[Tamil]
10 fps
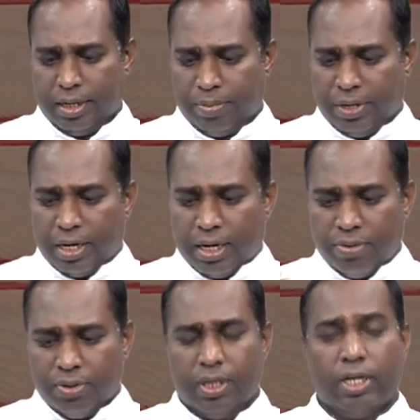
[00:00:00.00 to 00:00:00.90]
நம்ம
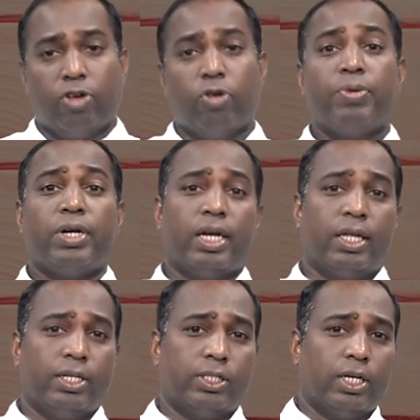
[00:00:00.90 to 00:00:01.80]
யாராவது
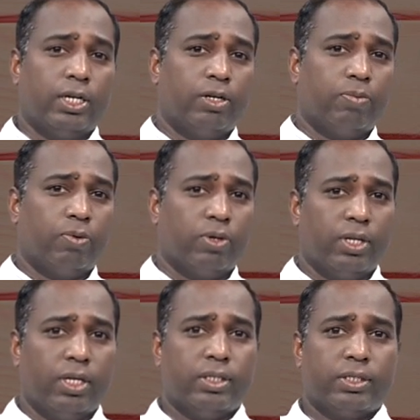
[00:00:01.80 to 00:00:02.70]
அவமரியாதை செல்கின்ற
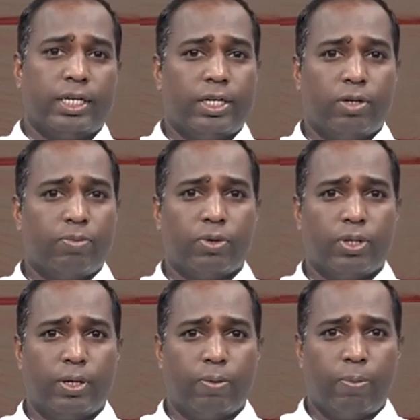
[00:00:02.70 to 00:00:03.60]
பொழுது செய்கின்ற
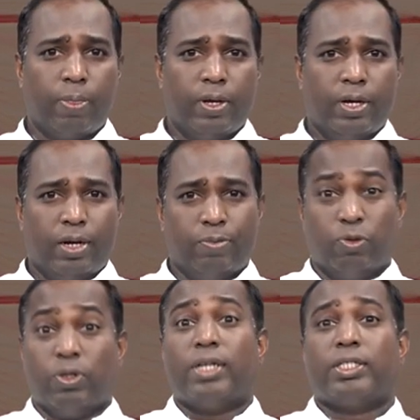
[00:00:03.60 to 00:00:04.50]
பொழுது நம்ம
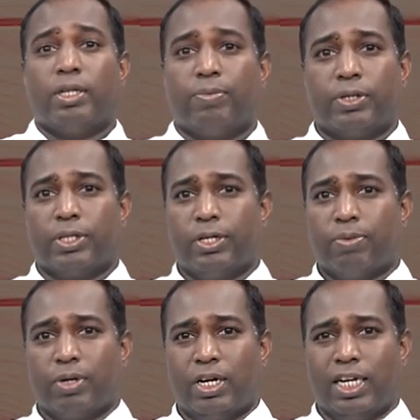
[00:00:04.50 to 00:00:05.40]
உதாசீனப்படுத்துகின்ற
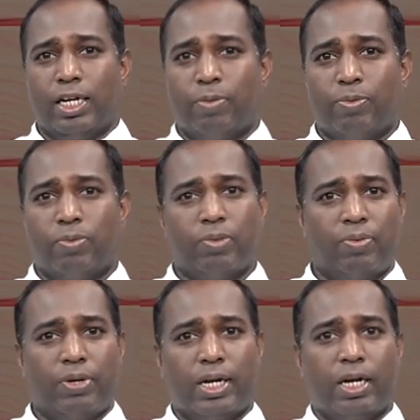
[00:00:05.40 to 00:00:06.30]
போது என்ன நினைப்போம்
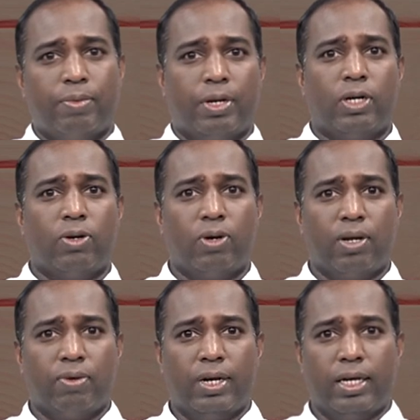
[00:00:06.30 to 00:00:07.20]
அவர்களே நம்மை
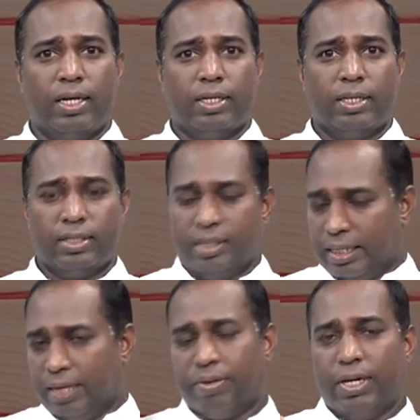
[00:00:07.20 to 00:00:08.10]
கண்டுகொள்ளவில்லை சே
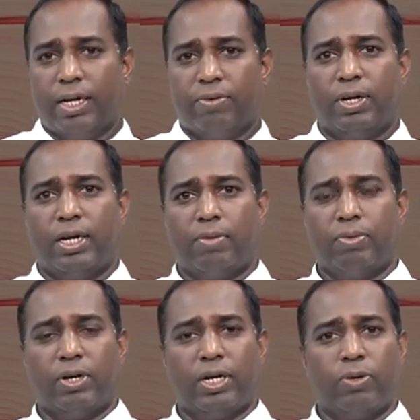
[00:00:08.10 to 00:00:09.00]
தேவையில்லை வேண்டாம்
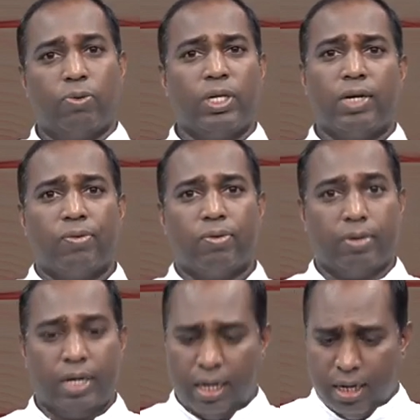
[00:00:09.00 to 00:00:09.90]
இவர்கள் என்று ஒதுங்கி
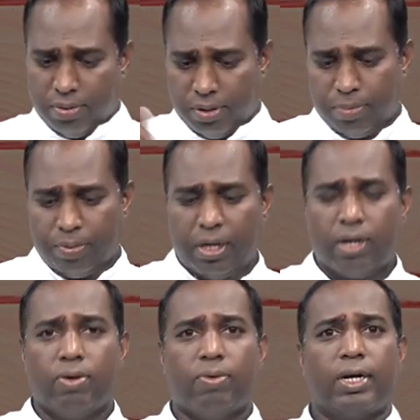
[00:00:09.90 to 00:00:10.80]
விடுவோம் ஆனால் அவர்கள்
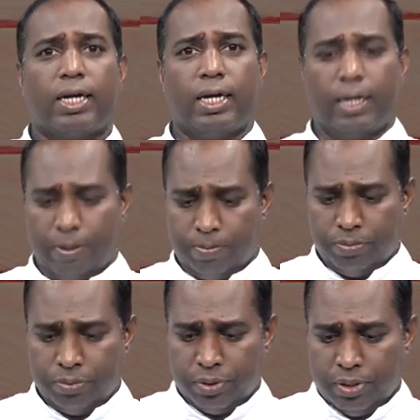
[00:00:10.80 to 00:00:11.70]
பார்க்குறோம் அவர் வாழ்க்கையில்
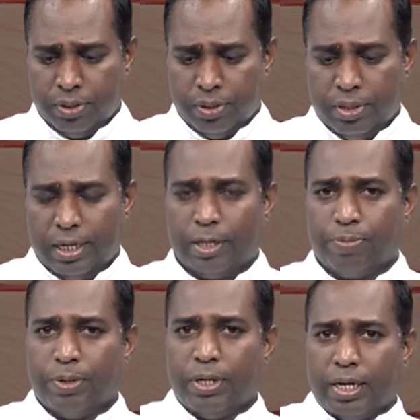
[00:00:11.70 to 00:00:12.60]
அந்த
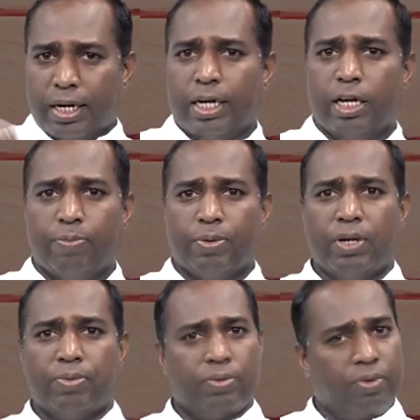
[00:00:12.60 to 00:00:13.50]
பெண் கணானைய
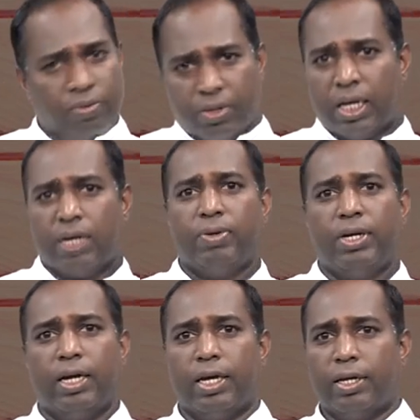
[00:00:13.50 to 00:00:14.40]
பெண் அவரை விடுவதாகவே
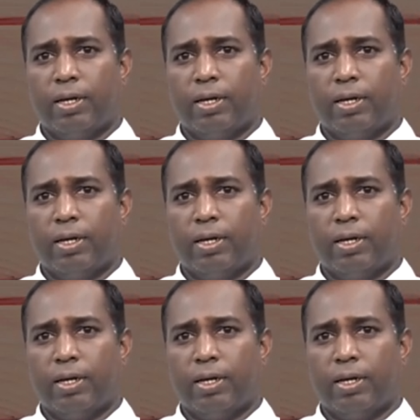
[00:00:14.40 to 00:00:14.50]
இல்லை